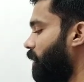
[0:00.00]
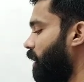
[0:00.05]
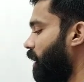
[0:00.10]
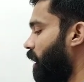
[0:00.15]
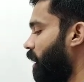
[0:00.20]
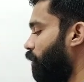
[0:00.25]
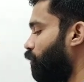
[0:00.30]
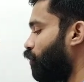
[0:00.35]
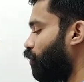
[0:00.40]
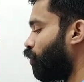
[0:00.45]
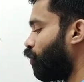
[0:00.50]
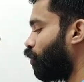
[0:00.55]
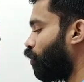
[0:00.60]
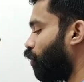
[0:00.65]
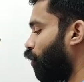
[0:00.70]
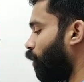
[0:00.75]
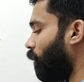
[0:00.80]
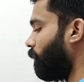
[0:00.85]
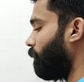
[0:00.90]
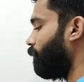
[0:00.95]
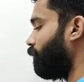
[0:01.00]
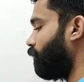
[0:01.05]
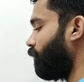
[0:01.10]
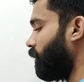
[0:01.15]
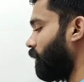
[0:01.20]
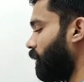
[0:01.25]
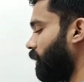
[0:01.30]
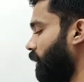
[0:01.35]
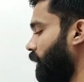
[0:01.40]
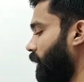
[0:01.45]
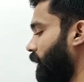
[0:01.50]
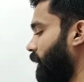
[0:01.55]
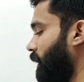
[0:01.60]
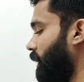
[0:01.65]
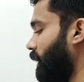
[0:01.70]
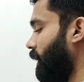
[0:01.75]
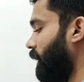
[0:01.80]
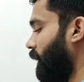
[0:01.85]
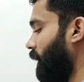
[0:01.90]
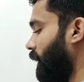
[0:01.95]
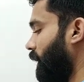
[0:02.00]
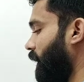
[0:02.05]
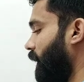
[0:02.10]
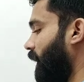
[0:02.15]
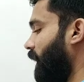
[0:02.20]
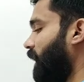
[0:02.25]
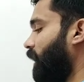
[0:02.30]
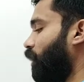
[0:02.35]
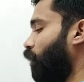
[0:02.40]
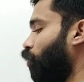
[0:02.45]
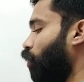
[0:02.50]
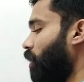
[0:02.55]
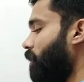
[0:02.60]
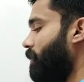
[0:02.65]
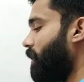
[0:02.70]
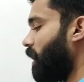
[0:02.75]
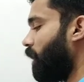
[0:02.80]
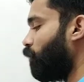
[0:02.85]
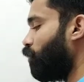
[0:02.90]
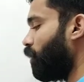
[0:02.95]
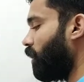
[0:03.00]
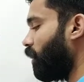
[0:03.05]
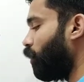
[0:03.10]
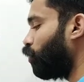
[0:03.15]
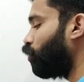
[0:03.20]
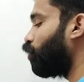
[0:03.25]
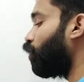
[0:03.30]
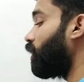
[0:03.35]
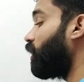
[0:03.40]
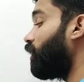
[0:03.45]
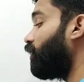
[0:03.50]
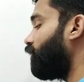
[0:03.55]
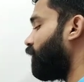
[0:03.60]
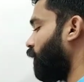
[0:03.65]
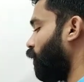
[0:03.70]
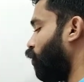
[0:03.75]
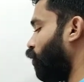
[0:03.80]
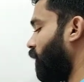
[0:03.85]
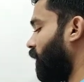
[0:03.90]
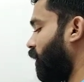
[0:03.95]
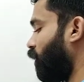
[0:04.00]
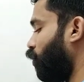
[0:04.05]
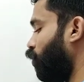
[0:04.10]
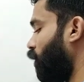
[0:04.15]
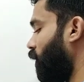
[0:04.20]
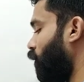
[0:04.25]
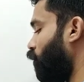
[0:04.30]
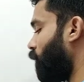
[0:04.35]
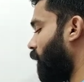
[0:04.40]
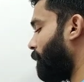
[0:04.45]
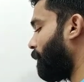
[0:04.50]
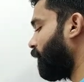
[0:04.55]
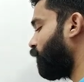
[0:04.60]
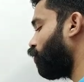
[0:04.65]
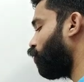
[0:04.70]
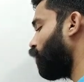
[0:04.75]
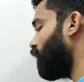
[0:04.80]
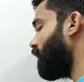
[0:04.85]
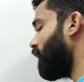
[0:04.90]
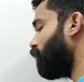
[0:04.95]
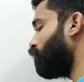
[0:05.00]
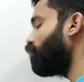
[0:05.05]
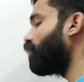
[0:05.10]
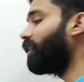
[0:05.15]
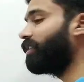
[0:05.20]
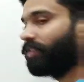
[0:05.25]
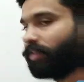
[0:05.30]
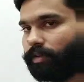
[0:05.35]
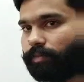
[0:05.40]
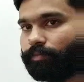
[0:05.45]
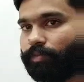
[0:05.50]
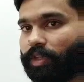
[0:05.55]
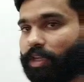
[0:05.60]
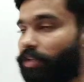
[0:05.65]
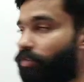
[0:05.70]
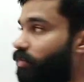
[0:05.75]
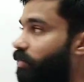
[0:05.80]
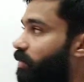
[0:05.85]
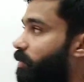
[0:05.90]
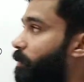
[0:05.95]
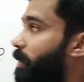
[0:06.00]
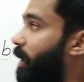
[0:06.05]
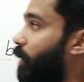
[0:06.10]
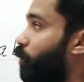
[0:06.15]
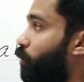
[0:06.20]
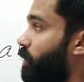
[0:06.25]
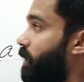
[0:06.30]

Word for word: भी आवयु को अरे कोई भी आवयु है उसको किससे गुणा करूँ कि वापस वही आवयु आ जाए जैसे मान लो